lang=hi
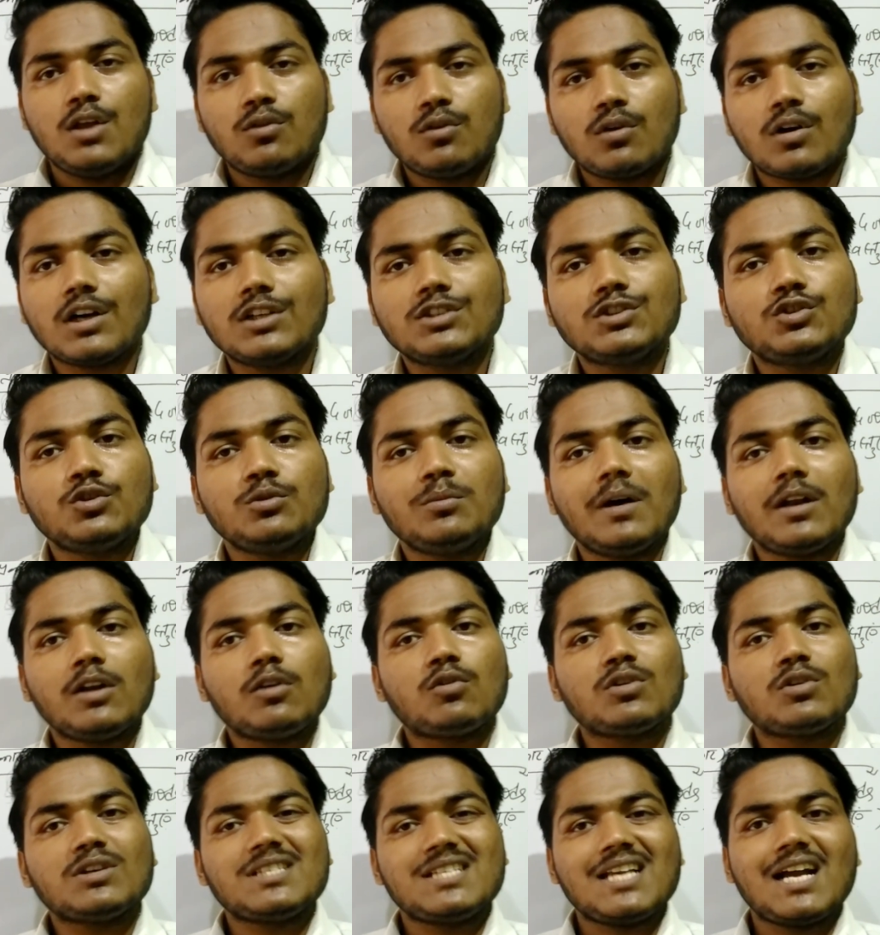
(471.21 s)
तो कंज्यूमर
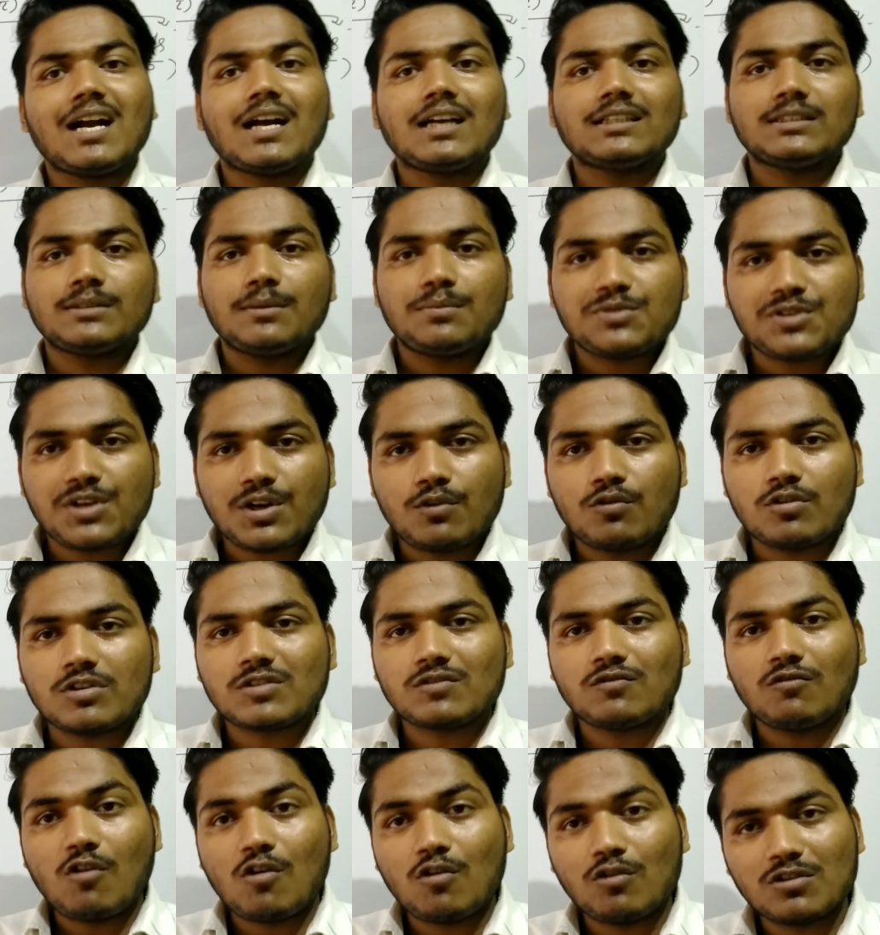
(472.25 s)
गुड्स या कंजम्पशन
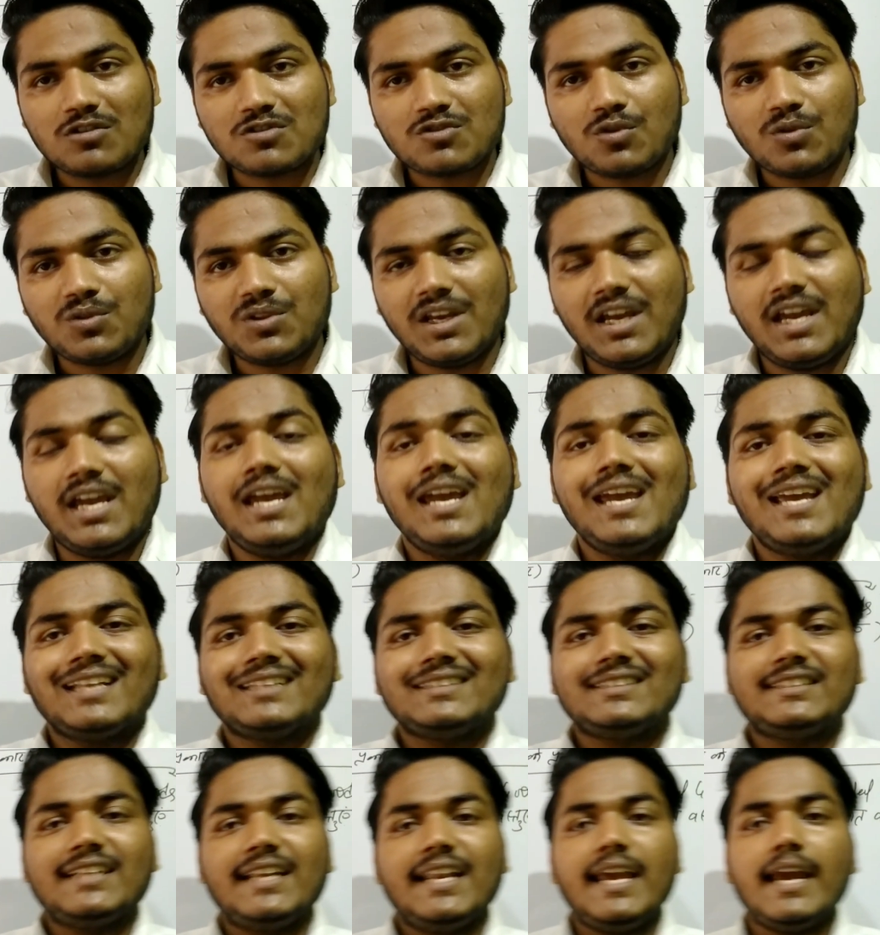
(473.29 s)
गुड्स वो गुड्स होते
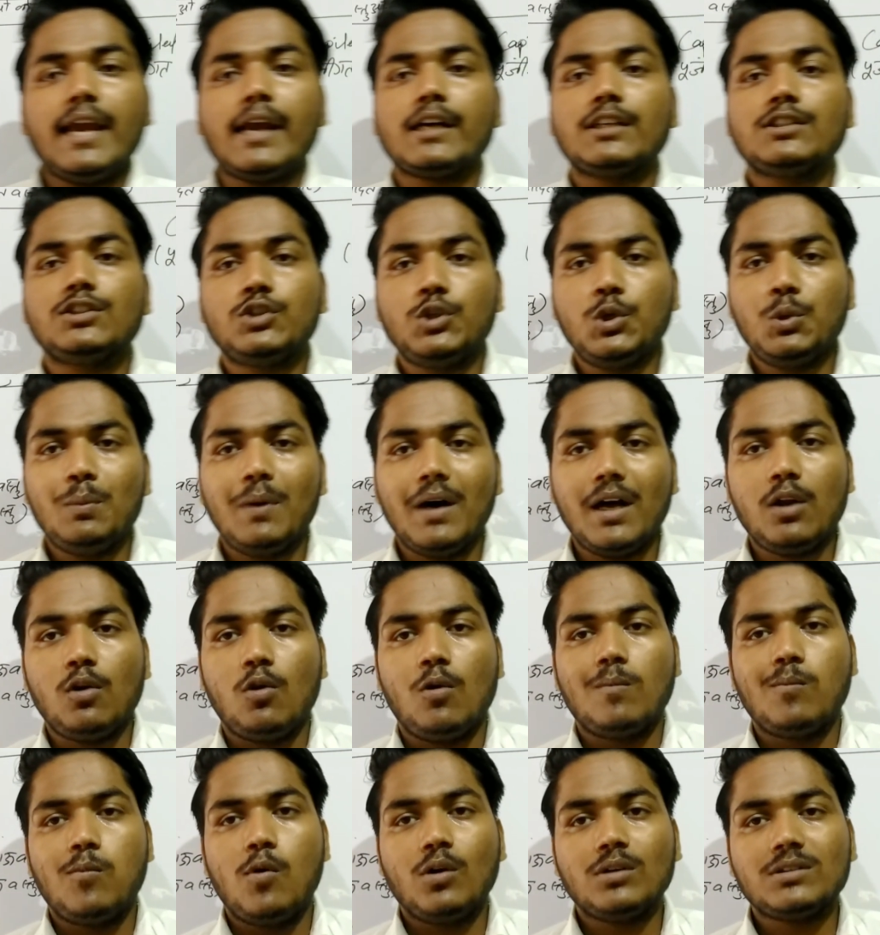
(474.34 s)
हैं जिन्हें कंज्यूमर
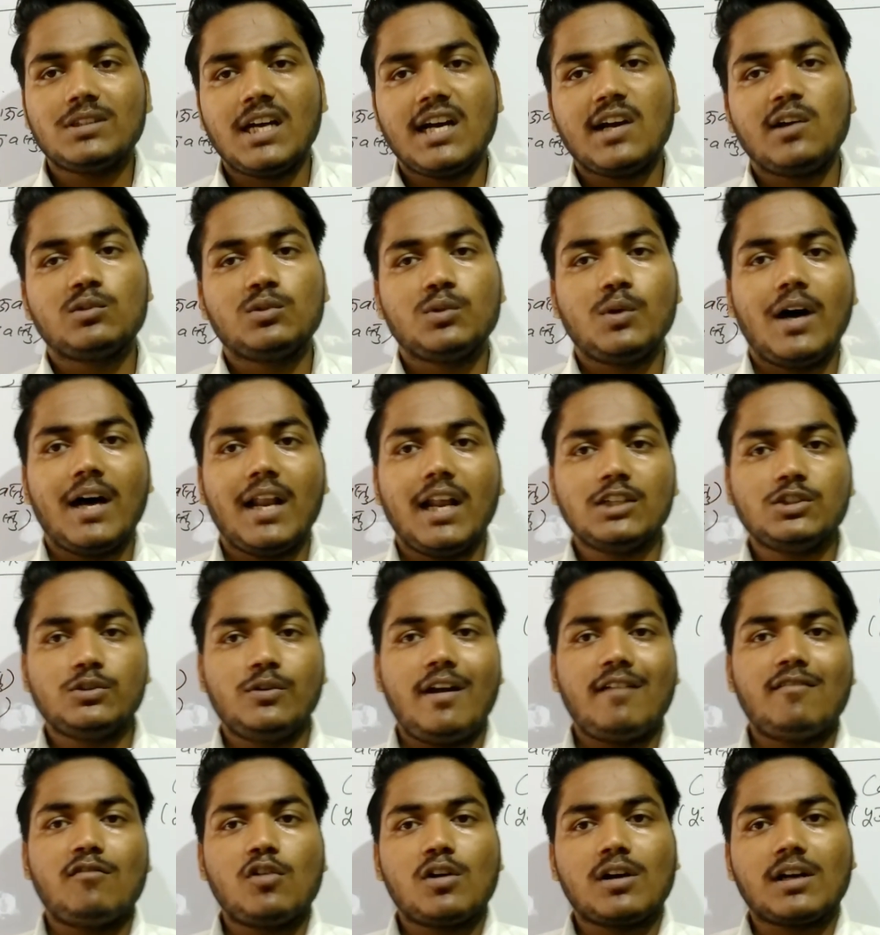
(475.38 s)
उपभोक्ता को द्वारा जो
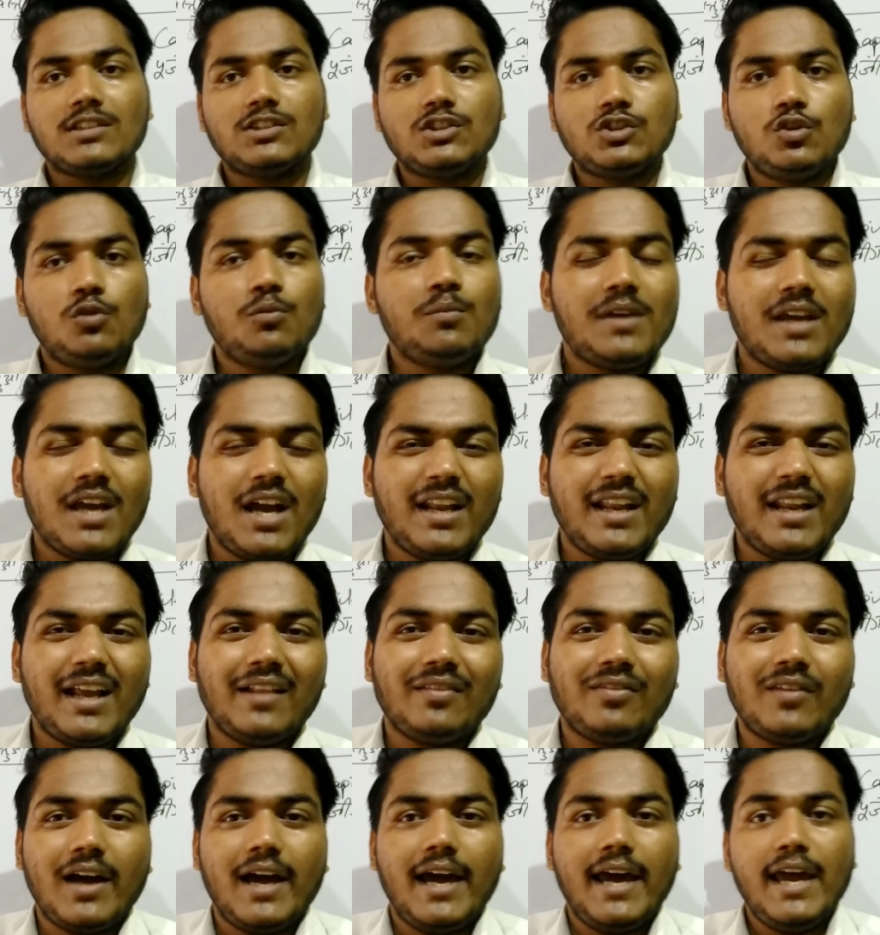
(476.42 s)
है वो कंज्यूम किया
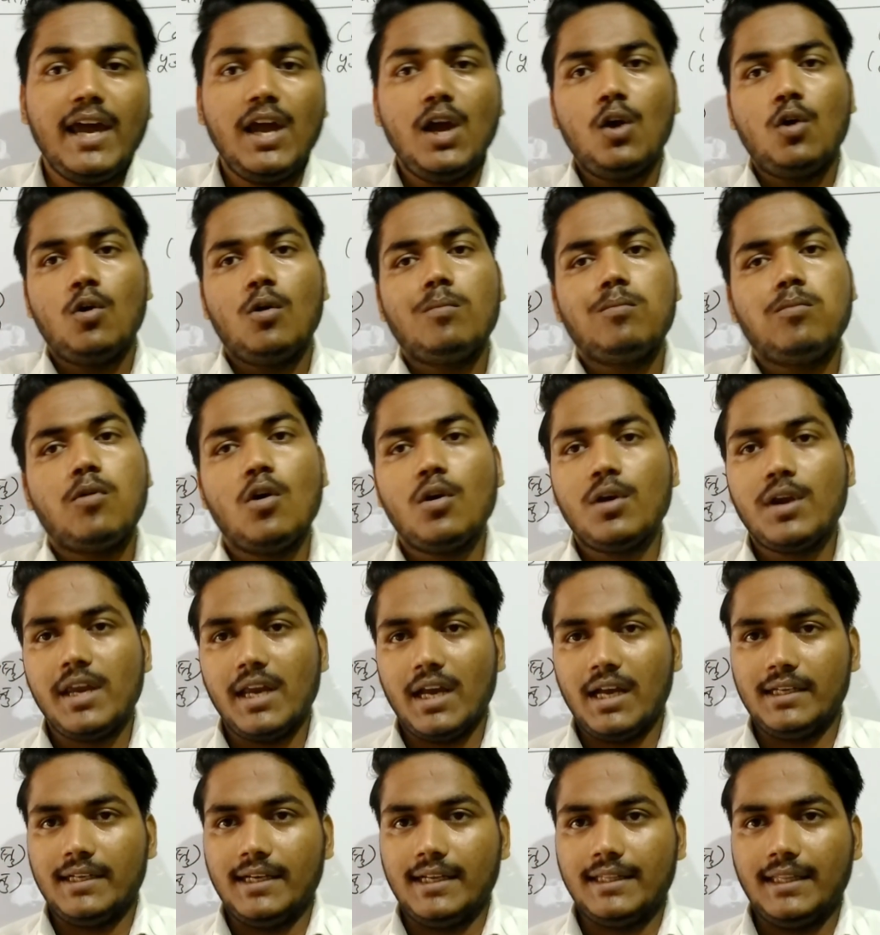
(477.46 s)
जाता है उपभोग
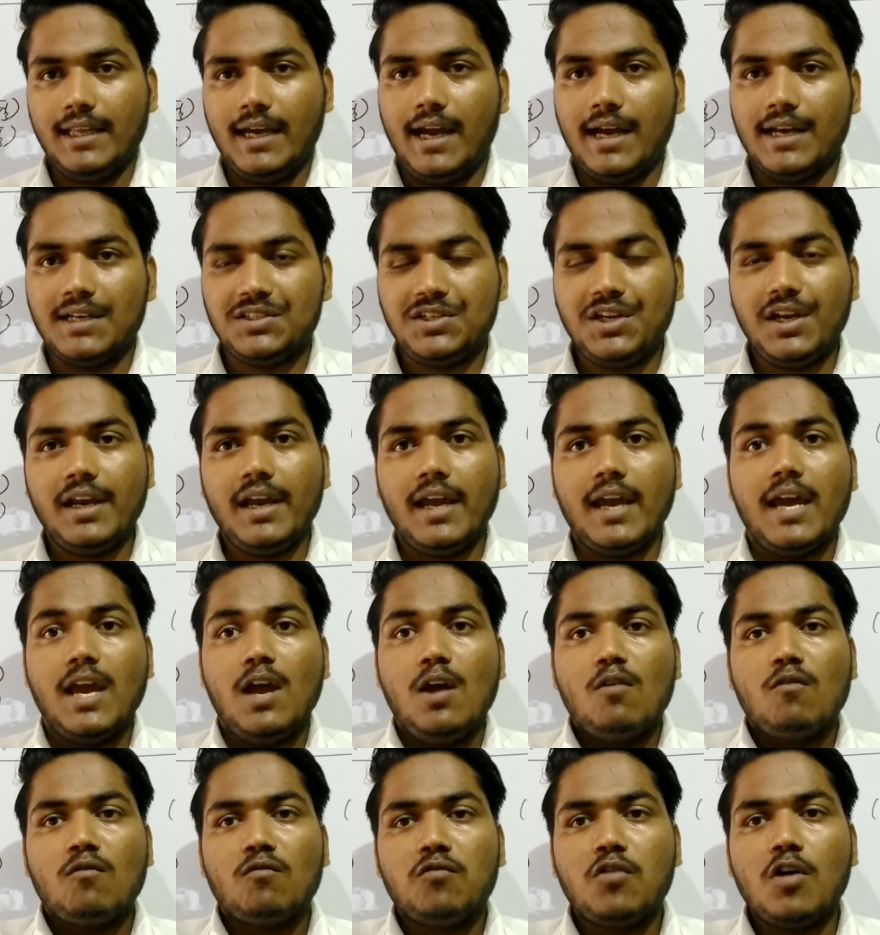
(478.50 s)
किया जाता है ठीक है
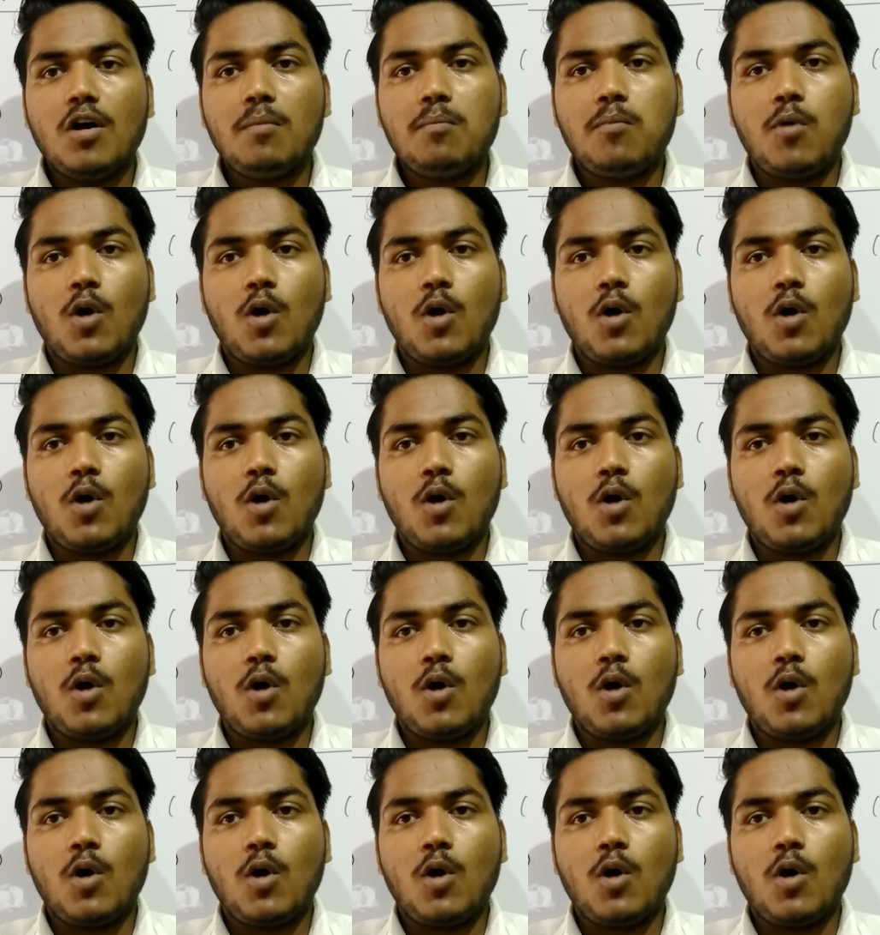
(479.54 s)
वो